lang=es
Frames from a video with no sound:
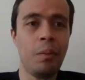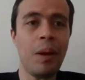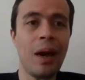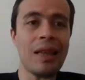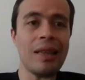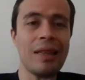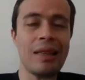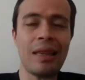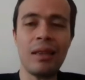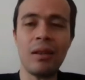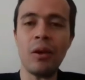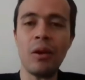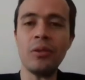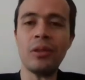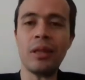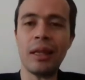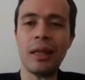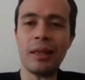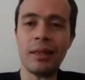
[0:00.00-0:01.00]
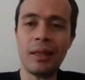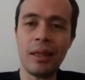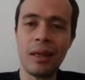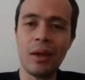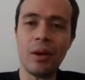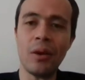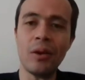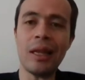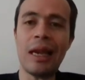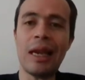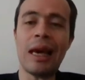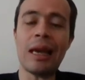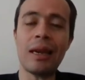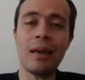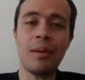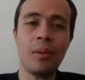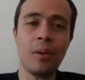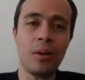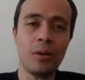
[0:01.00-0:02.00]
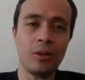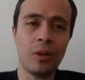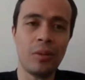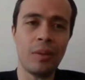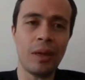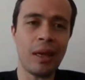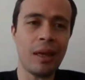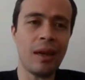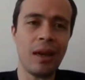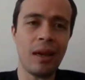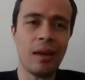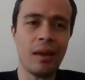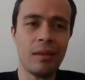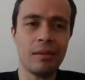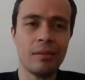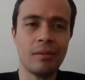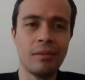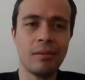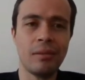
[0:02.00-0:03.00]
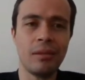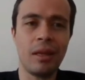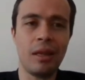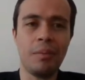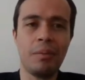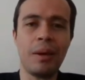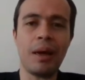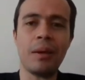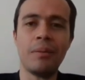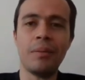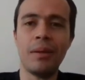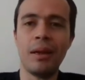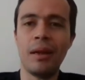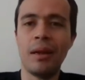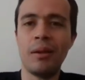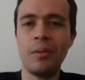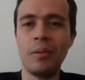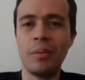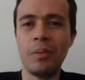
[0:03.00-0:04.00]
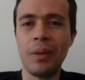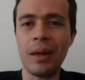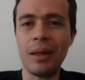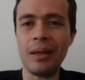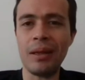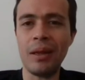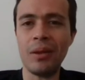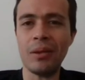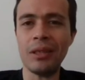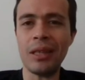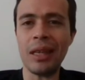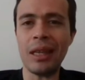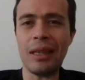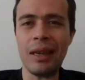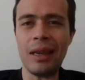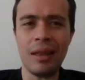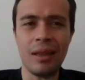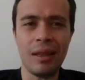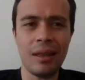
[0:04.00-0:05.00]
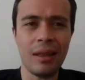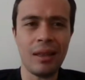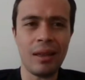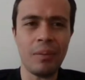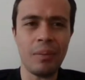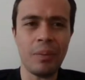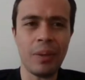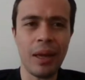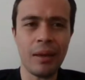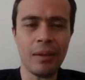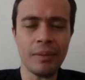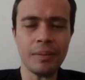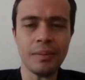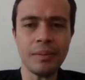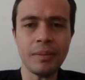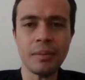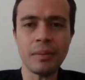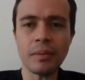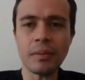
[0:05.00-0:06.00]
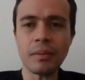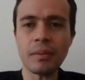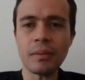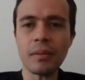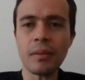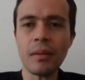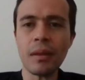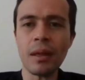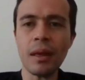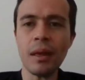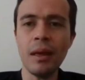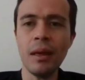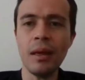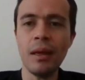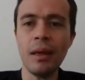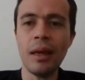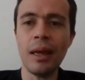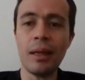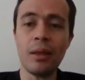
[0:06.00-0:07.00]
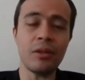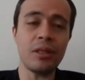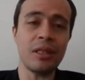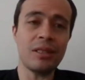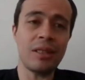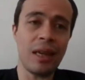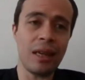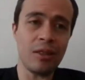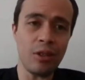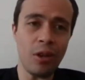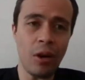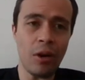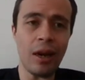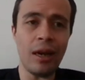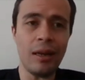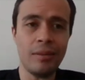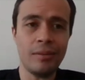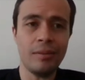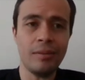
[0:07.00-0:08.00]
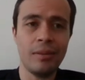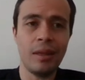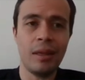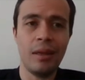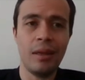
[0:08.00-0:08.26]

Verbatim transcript: Partido Auténtico de la Revolución Mexicana. El PARM era un partido satélite del PRI. Entonces traiciona